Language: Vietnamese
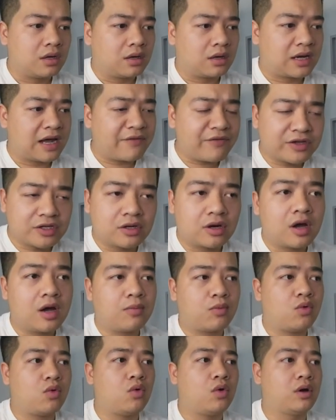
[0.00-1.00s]
Khác với trường
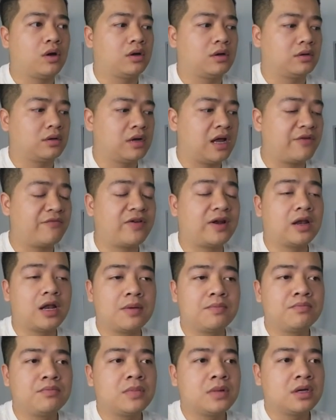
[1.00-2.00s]
hợp của Đặng Văn
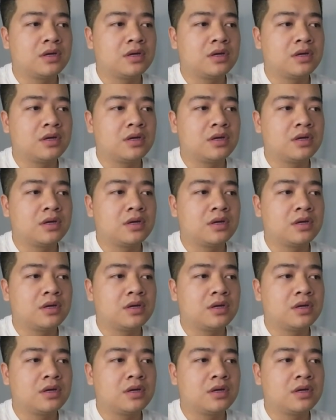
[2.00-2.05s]
Lâm.